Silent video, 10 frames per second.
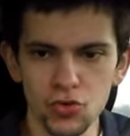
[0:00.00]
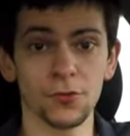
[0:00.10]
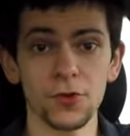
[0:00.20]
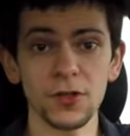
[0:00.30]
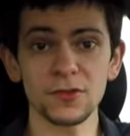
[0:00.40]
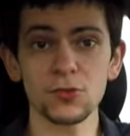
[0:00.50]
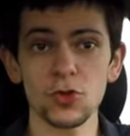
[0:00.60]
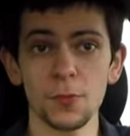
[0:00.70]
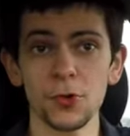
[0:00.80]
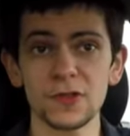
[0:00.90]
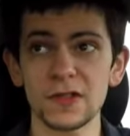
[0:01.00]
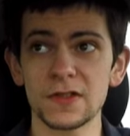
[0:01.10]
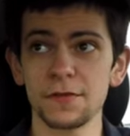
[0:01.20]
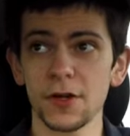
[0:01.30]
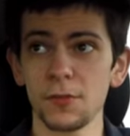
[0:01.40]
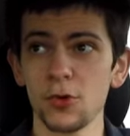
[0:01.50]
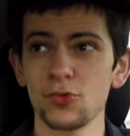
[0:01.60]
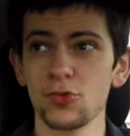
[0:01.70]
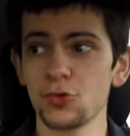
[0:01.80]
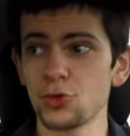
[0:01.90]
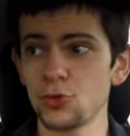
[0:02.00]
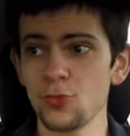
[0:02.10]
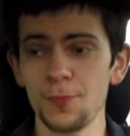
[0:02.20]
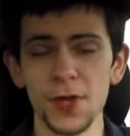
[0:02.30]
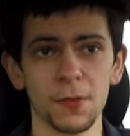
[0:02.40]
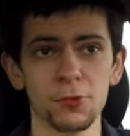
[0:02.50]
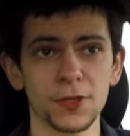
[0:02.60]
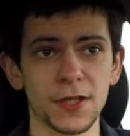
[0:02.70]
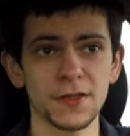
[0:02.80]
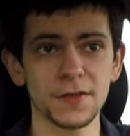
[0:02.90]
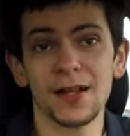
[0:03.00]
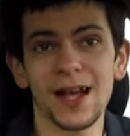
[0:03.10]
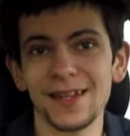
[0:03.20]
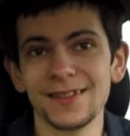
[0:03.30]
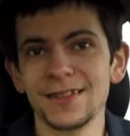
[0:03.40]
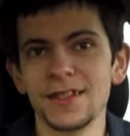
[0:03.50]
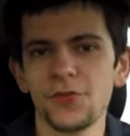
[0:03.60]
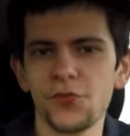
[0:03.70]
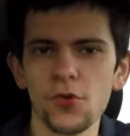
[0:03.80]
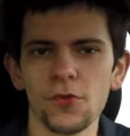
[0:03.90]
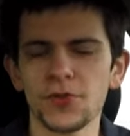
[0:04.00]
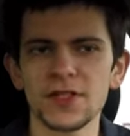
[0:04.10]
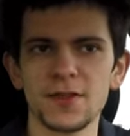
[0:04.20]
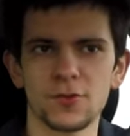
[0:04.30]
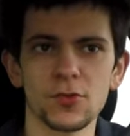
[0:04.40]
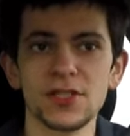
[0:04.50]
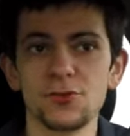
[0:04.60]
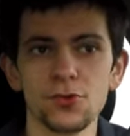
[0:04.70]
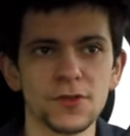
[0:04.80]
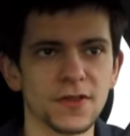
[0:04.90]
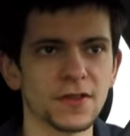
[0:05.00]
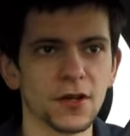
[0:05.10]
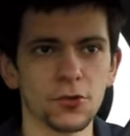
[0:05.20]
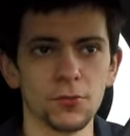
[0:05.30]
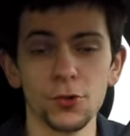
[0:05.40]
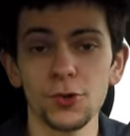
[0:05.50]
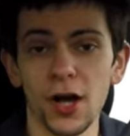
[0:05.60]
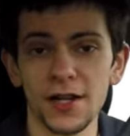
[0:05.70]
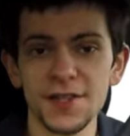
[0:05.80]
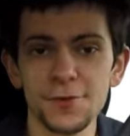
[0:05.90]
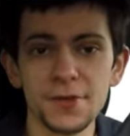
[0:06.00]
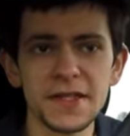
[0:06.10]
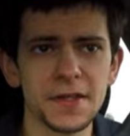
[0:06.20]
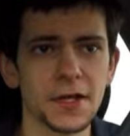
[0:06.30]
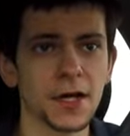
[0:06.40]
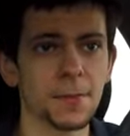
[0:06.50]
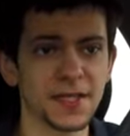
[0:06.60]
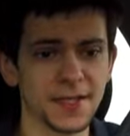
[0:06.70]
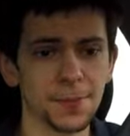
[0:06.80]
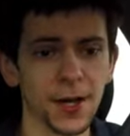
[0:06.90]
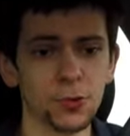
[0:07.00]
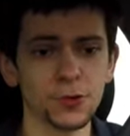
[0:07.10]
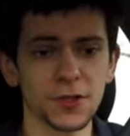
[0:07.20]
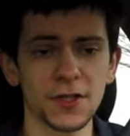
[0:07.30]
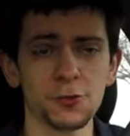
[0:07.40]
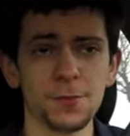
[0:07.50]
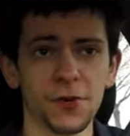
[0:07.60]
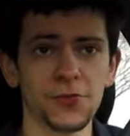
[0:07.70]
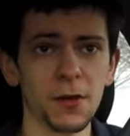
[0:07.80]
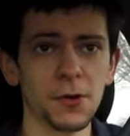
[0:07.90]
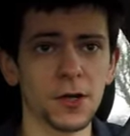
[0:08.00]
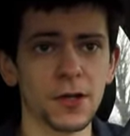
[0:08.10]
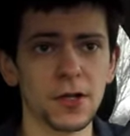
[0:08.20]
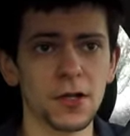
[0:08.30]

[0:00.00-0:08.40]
Mm. Voilà ce que j'en pense. Hein. C'est vraiment une superbe caisse. Elle a des défauts en fait qui sont idiots, c'est-à-dire que le moteur 1.8, bah, c'est pas un moteur qui est super fiable.